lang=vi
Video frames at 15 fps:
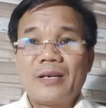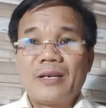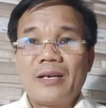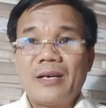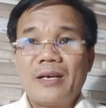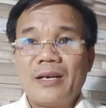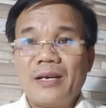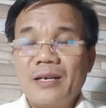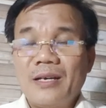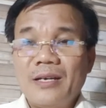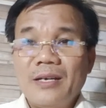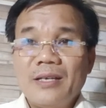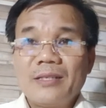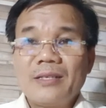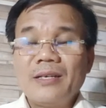À,
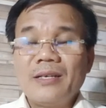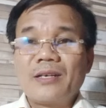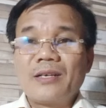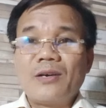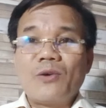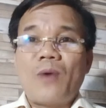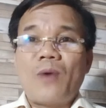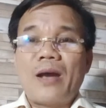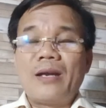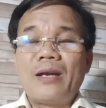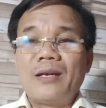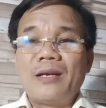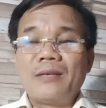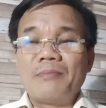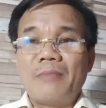chứ đừng có quay
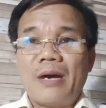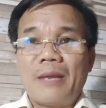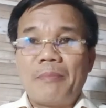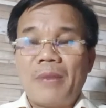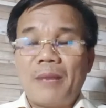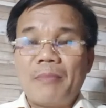lưng mà mà